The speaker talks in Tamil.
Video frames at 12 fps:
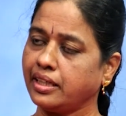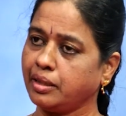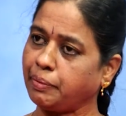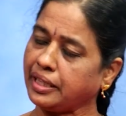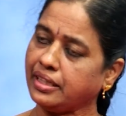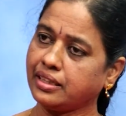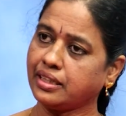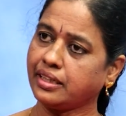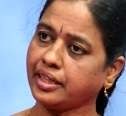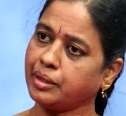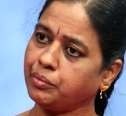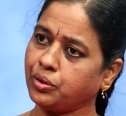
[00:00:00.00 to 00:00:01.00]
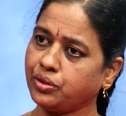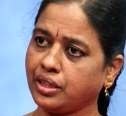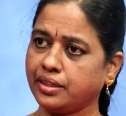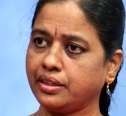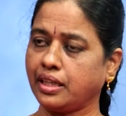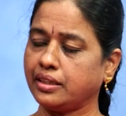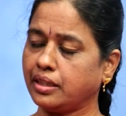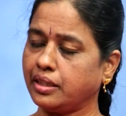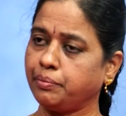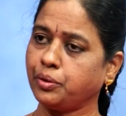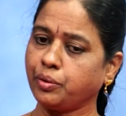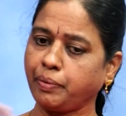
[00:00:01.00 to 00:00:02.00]
ஏன்னா பையனுக்கு கிடைக்கும் போது அது அந்த
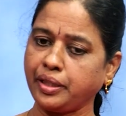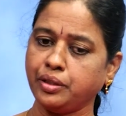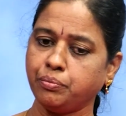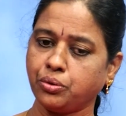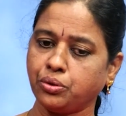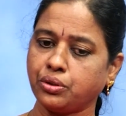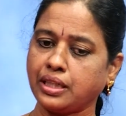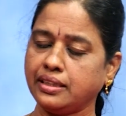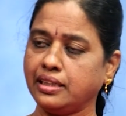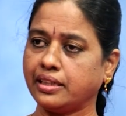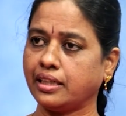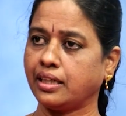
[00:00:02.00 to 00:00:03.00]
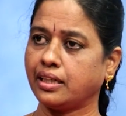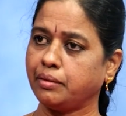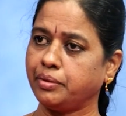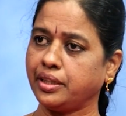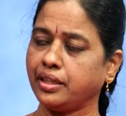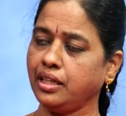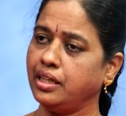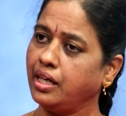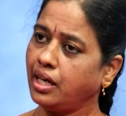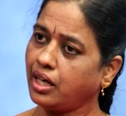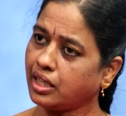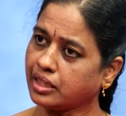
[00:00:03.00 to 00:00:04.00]
இப்போ ஒரு பையனும் பொண்ணும் காதலிக்கிறாங்க அப்படின்னா
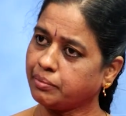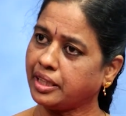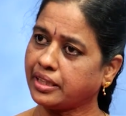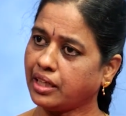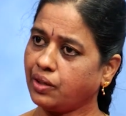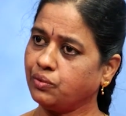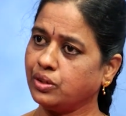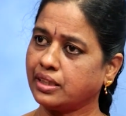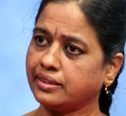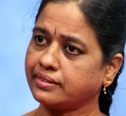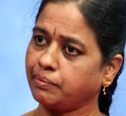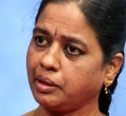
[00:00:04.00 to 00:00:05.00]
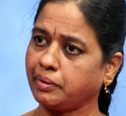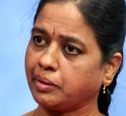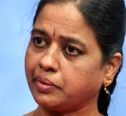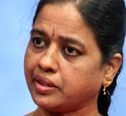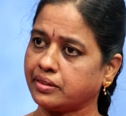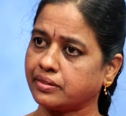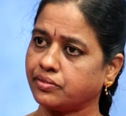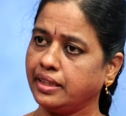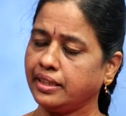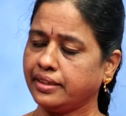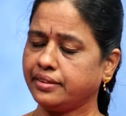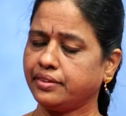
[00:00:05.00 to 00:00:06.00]
ஆட்டோமேட்டிக்காக அவங்களுக்கும் அது சப்ளை பண்ணப்படுது
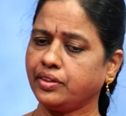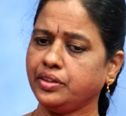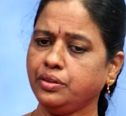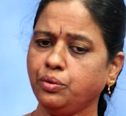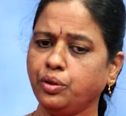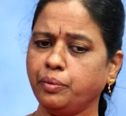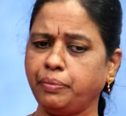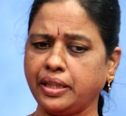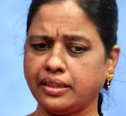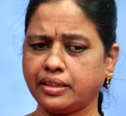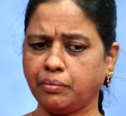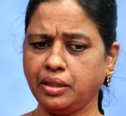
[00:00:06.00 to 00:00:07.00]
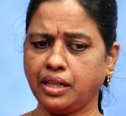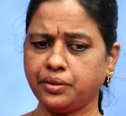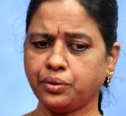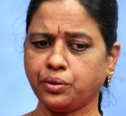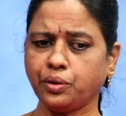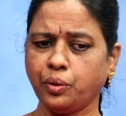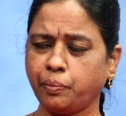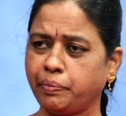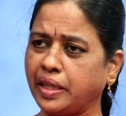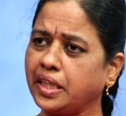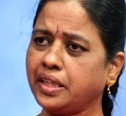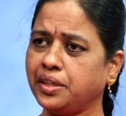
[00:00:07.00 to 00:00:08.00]
இது வந்து ஒரு பெரிய தமிழ்நாட்டோட ஒரு
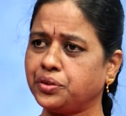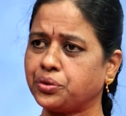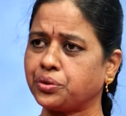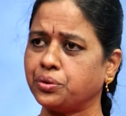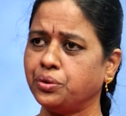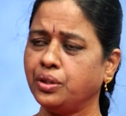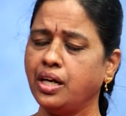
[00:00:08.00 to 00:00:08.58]
பெரிய இஷ்யூ